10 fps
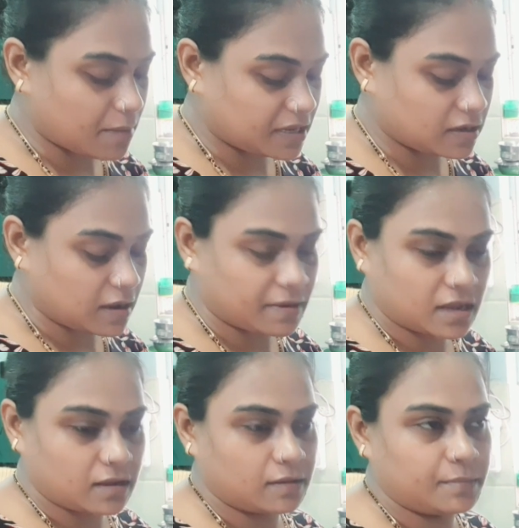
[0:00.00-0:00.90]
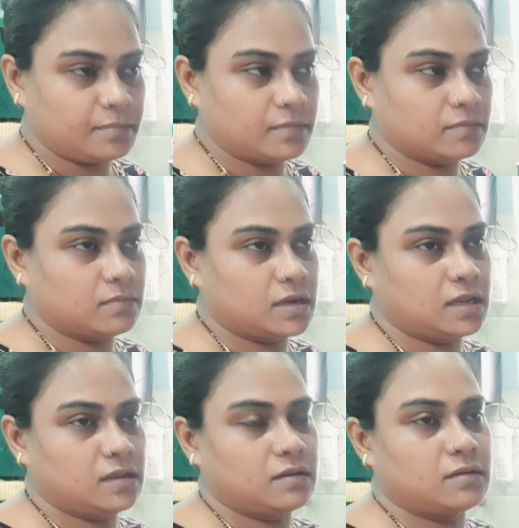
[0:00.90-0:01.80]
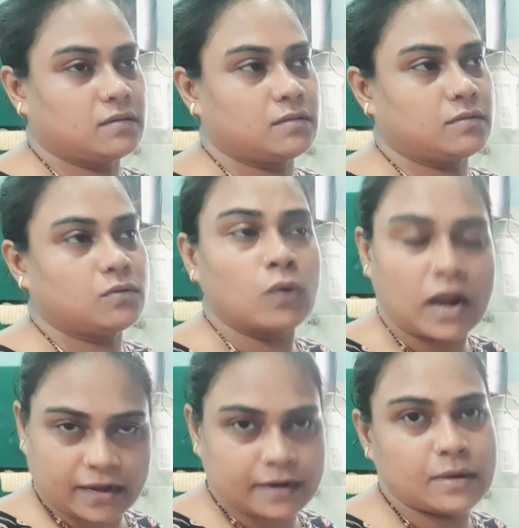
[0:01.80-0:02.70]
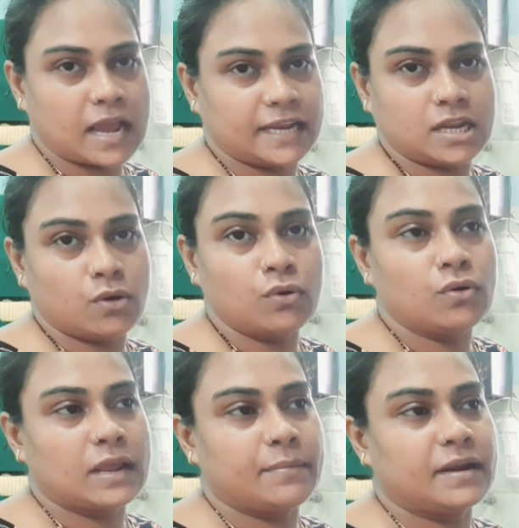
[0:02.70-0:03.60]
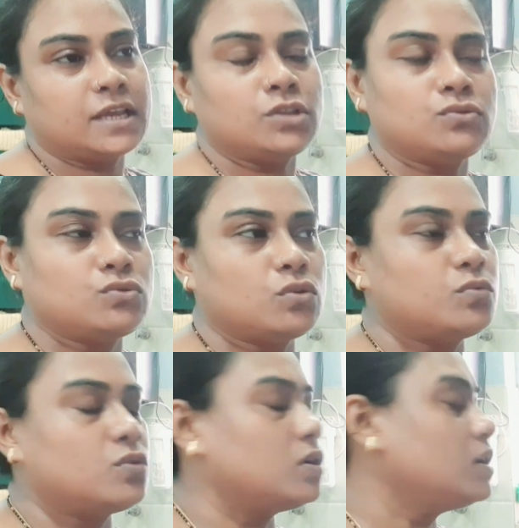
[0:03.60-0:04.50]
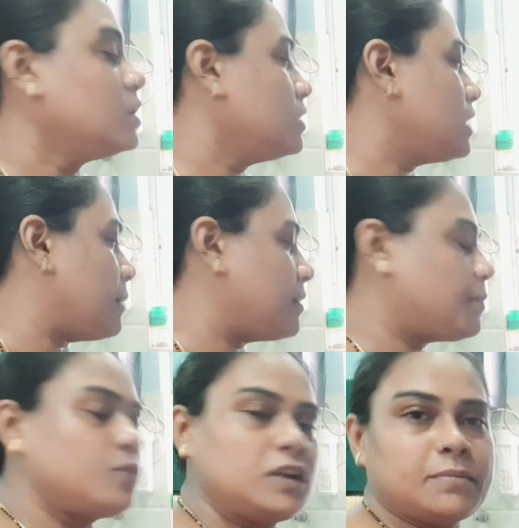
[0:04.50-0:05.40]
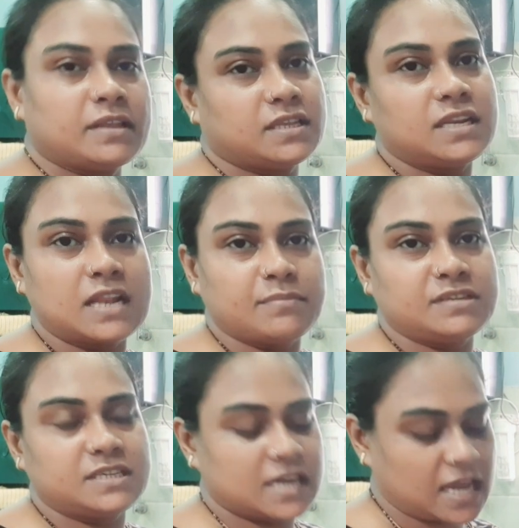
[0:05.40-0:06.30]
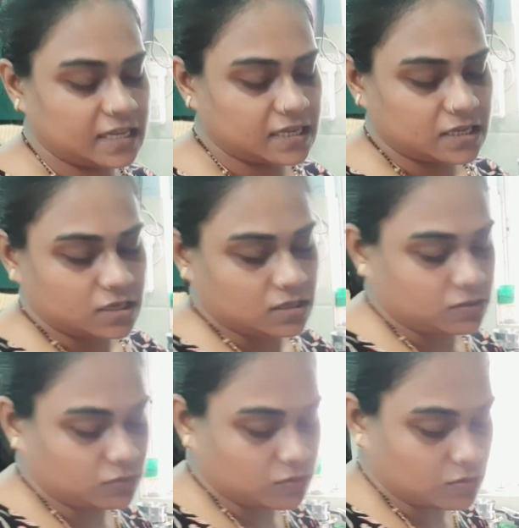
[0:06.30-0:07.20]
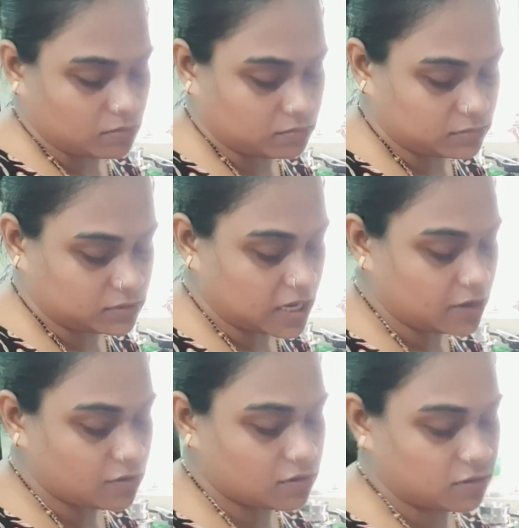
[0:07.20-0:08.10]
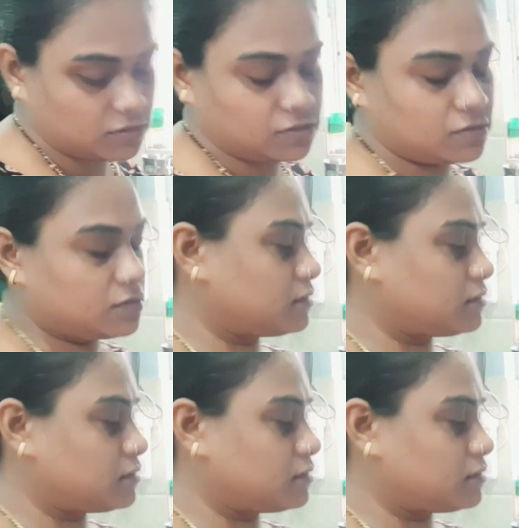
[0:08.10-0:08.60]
আমি আমরা মানে রাখিটা হলো না এবারে কিন্তু তবুও আমরা পূর্ণিমাতে নিরামিষই খাই তো যাই হোক ওই জন্য